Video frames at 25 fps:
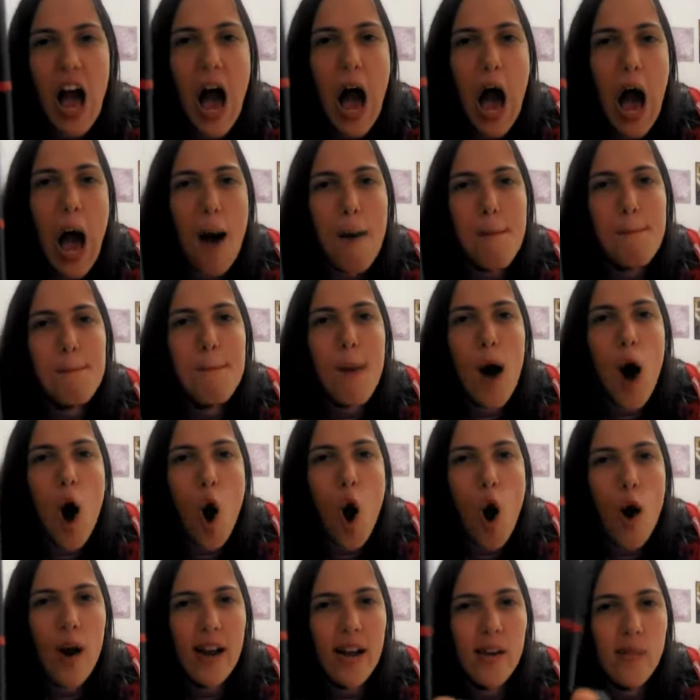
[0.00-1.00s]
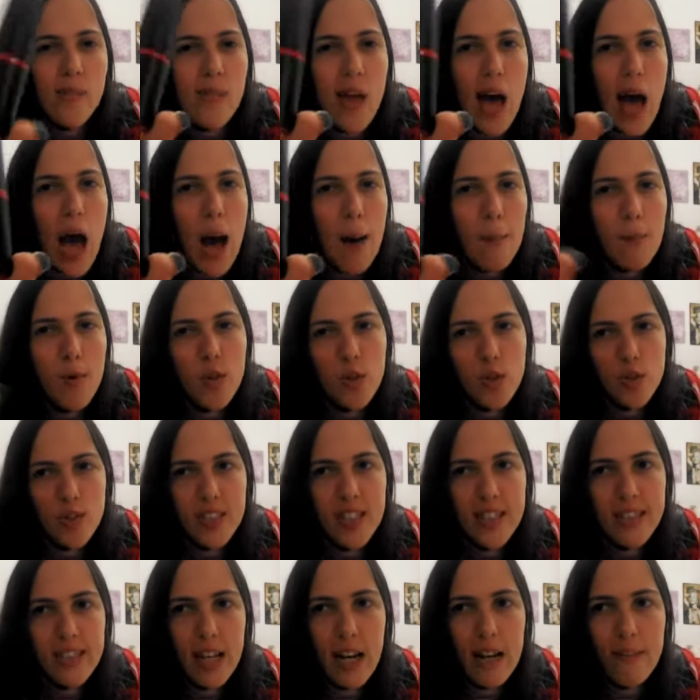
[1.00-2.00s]
Amore, amo i
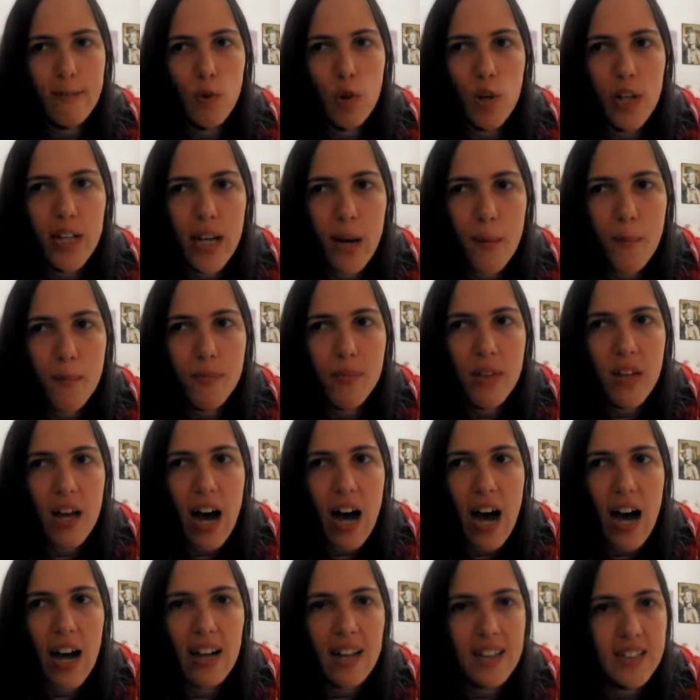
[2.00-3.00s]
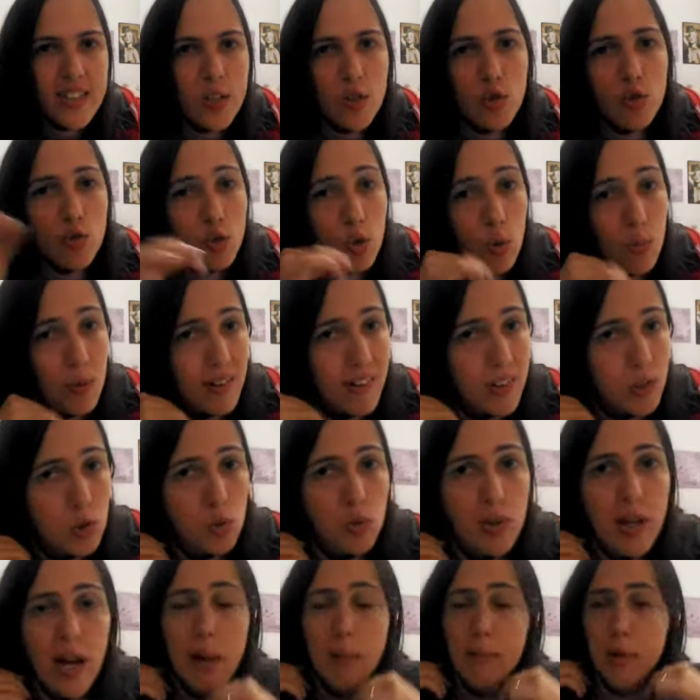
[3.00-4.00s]
rossetti alla follia. Anche se non sono brava a
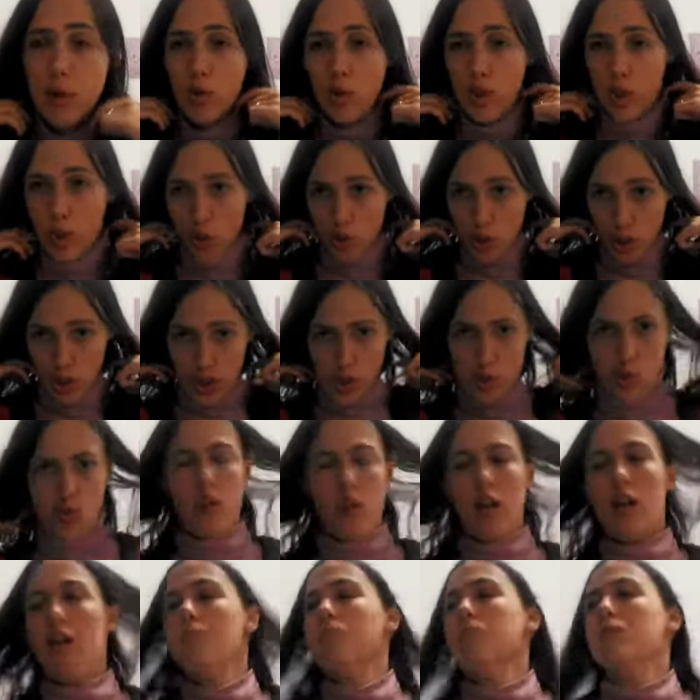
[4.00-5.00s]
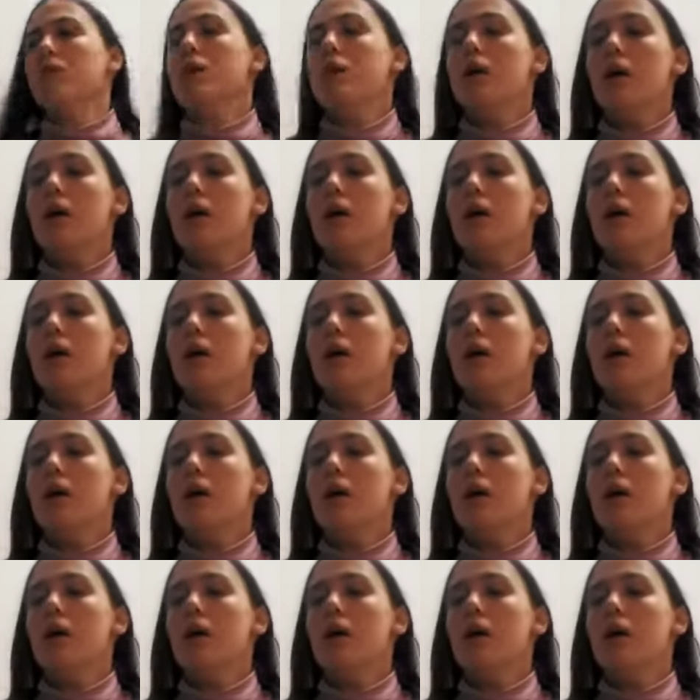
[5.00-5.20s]
truccarmi, lo dico già da sola.